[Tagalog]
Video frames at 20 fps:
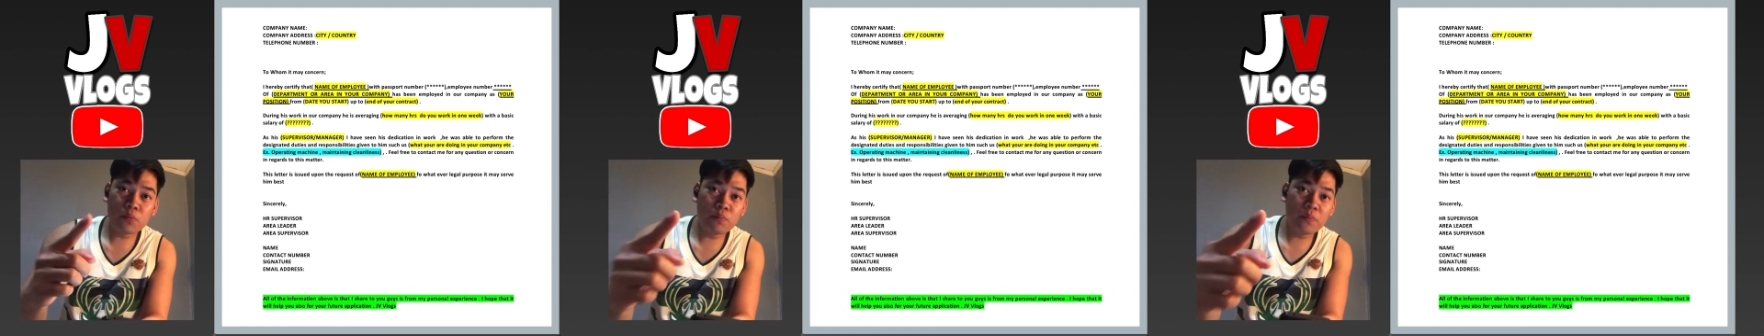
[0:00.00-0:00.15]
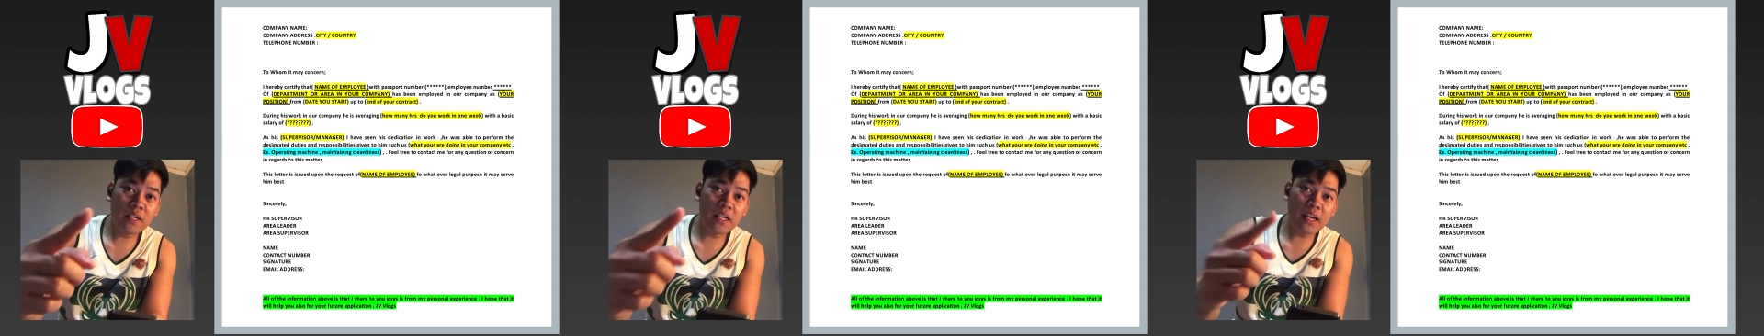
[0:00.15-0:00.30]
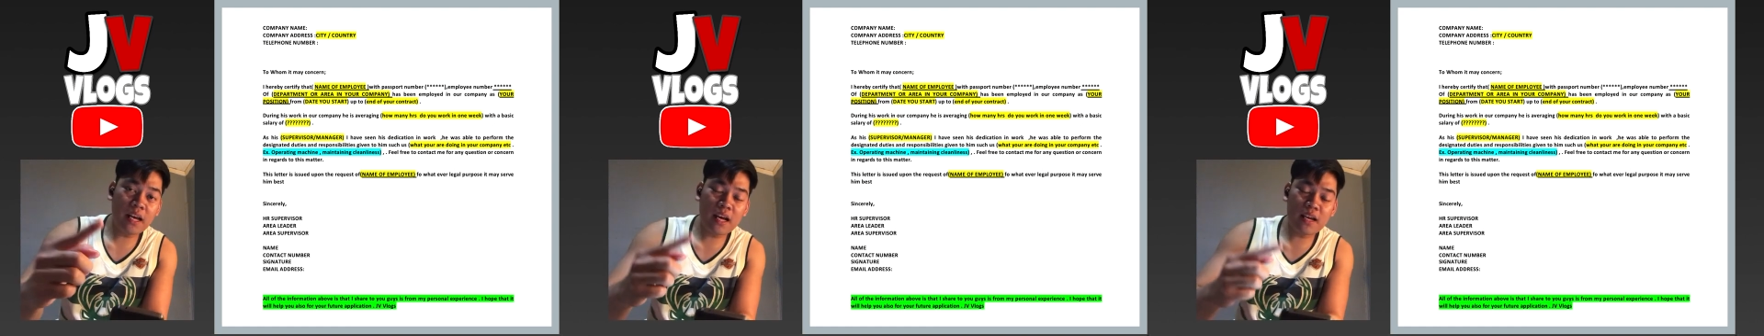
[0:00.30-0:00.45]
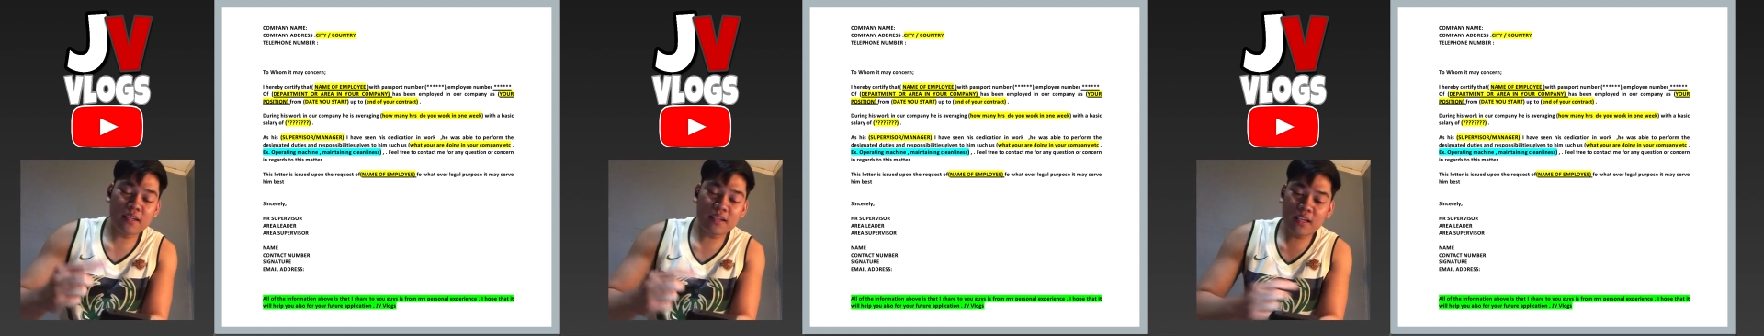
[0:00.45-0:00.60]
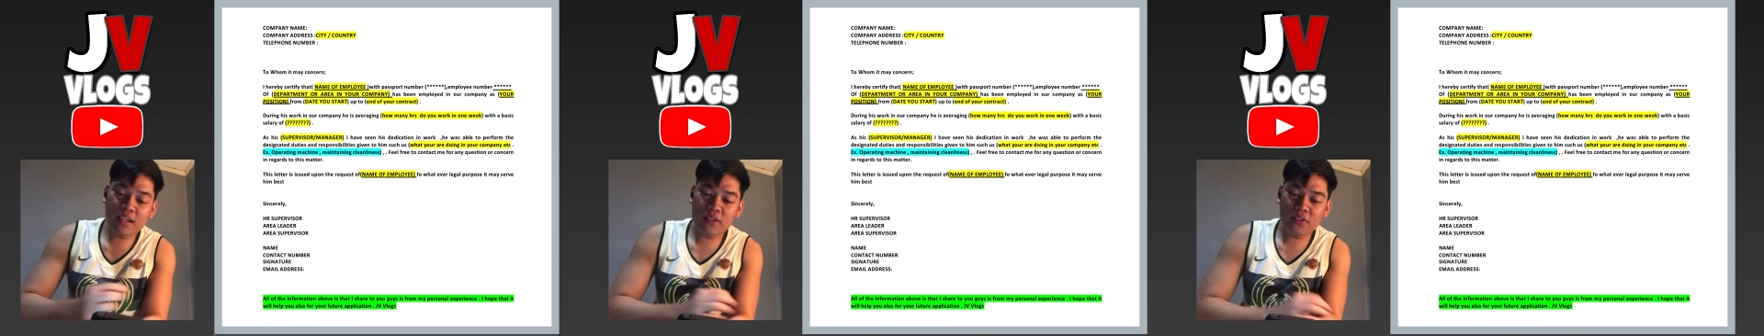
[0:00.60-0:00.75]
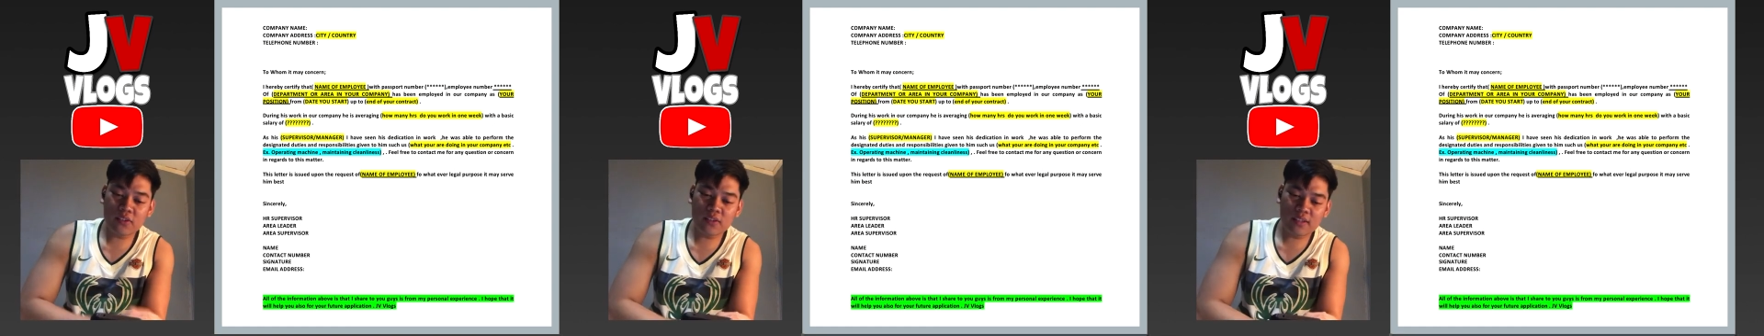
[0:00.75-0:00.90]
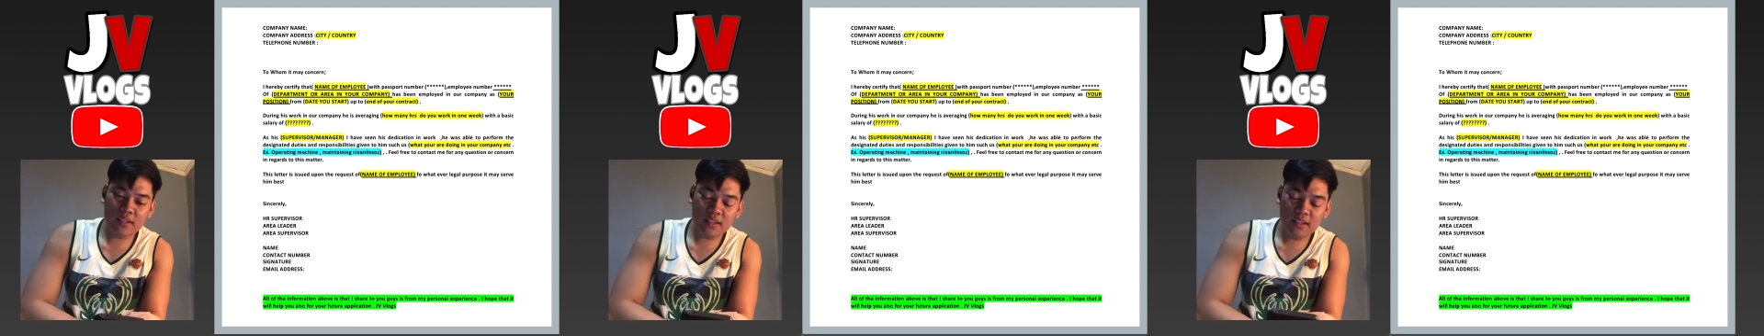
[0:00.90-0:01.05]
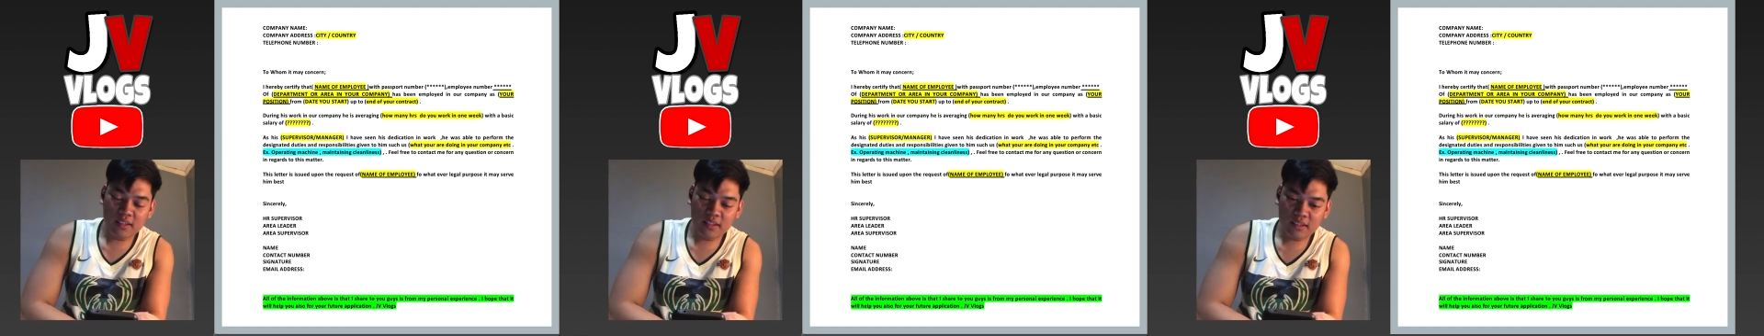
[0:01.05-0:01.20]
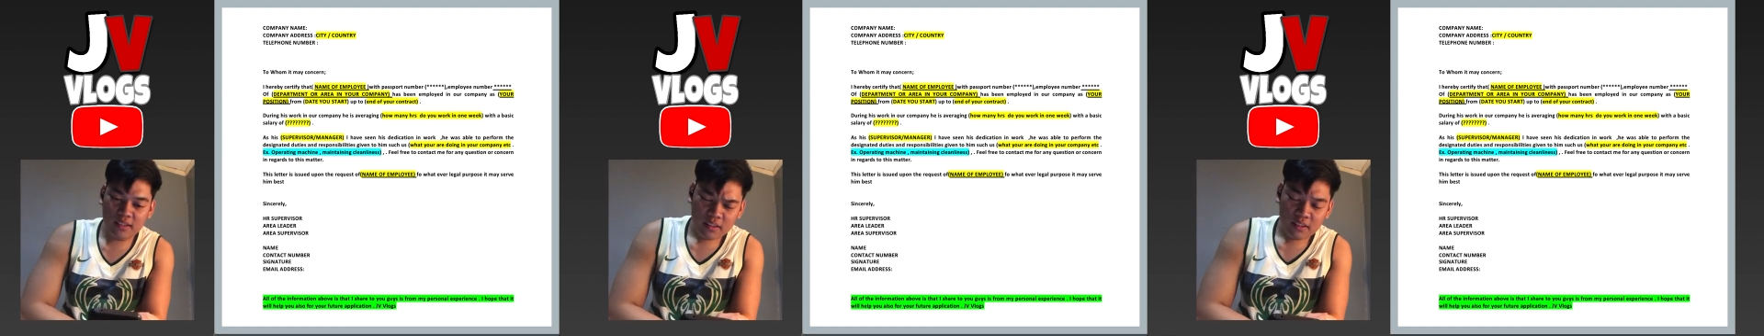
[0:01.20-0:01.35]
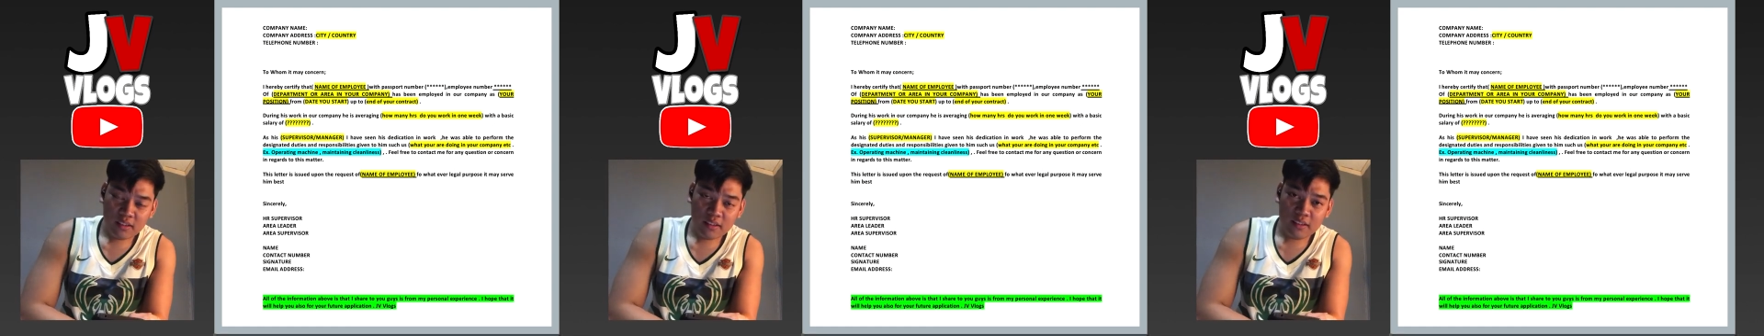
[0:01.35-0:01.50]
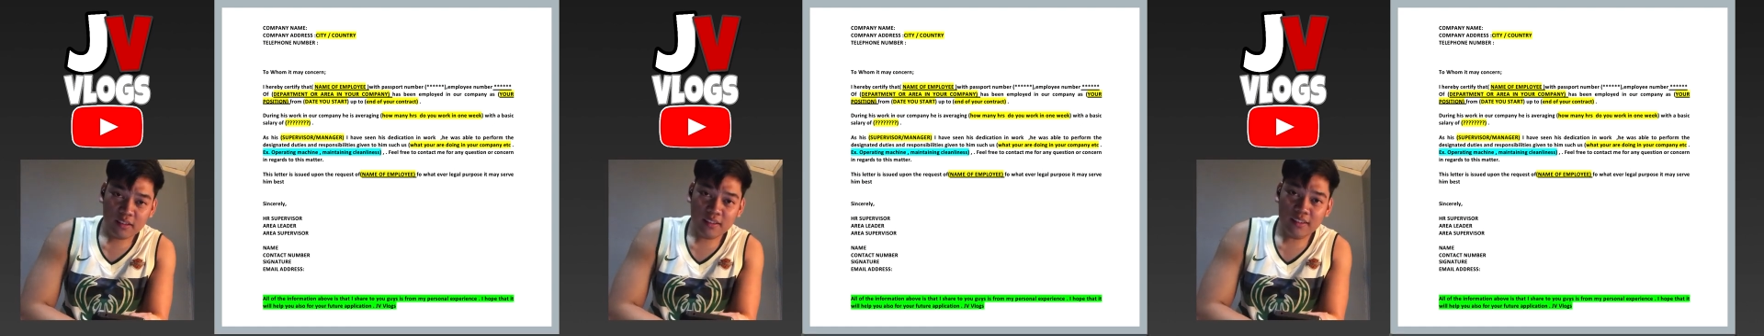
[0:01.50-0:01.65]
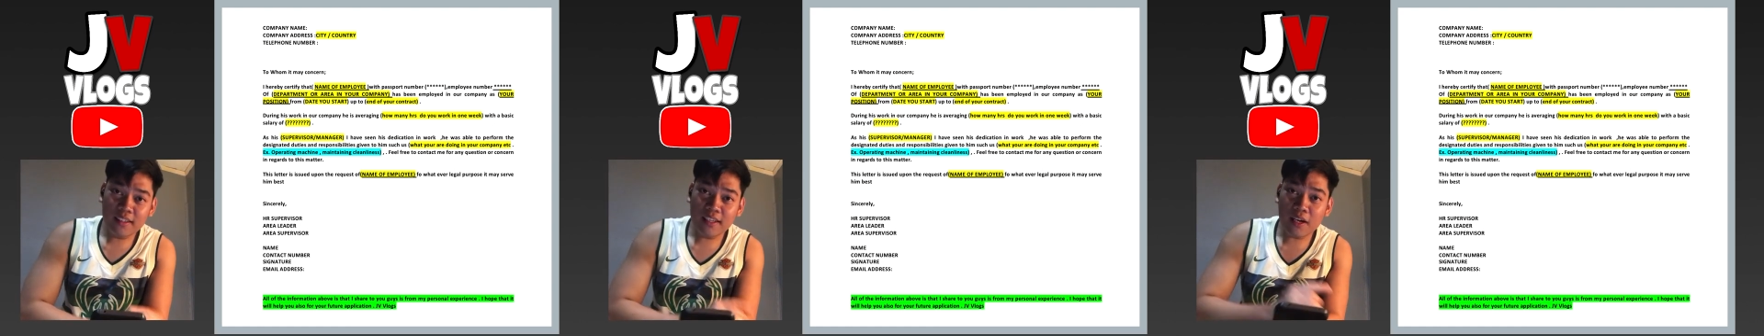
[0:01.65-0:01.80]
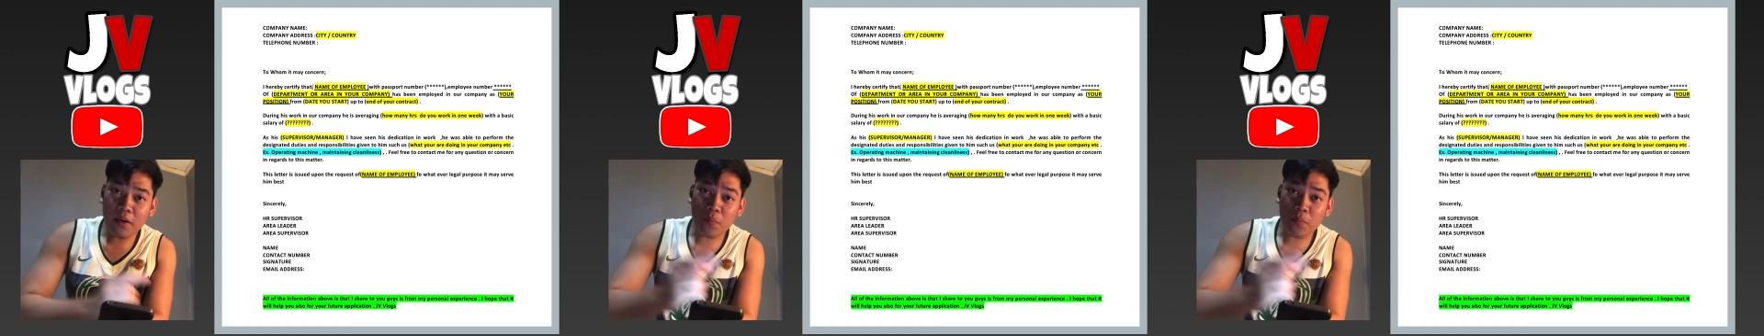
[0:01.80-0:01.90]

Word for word: be honest. Hindi ka